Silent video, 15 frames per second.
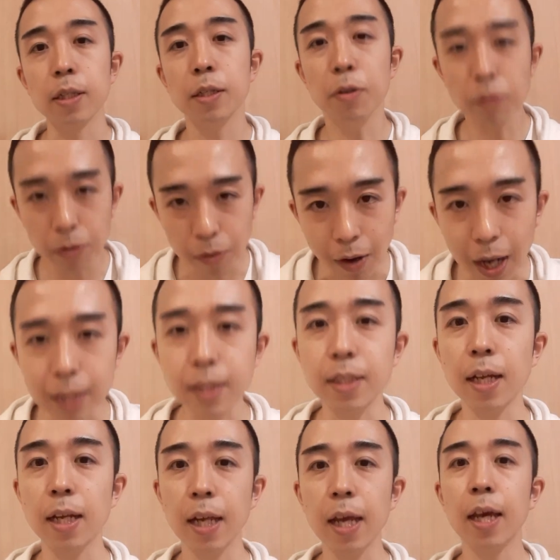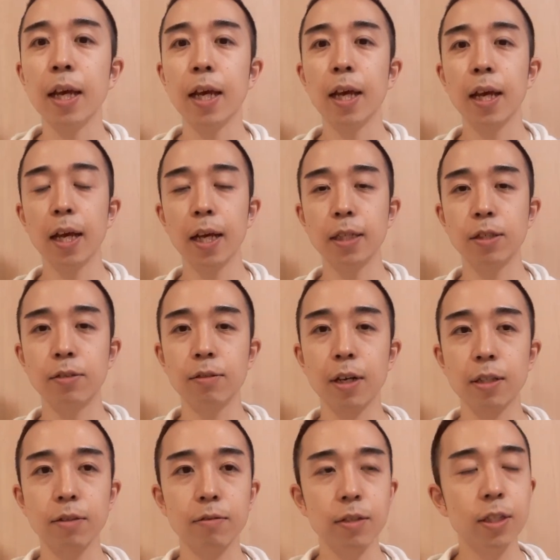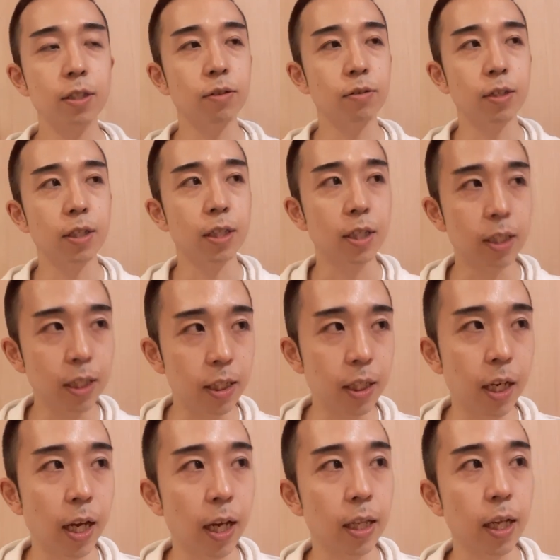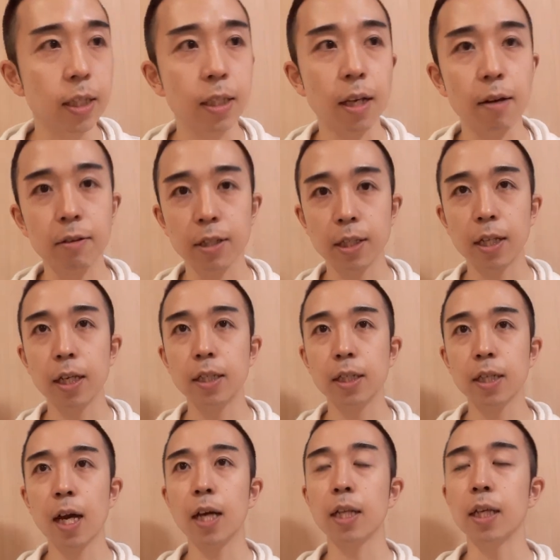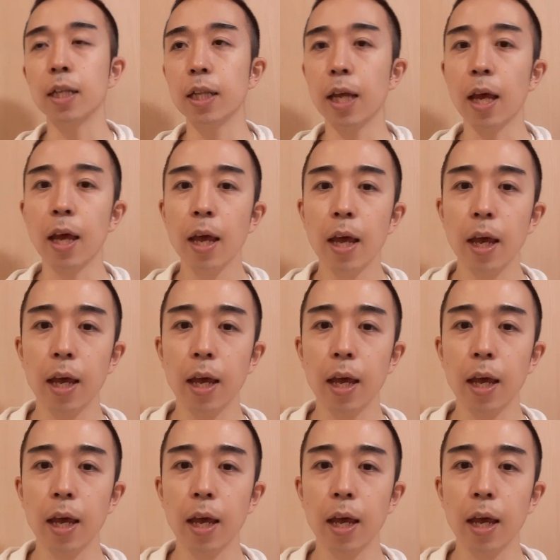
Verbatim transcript: いよいよ明日ね、えー、10月の21日、えー、立川ステージガーデンで、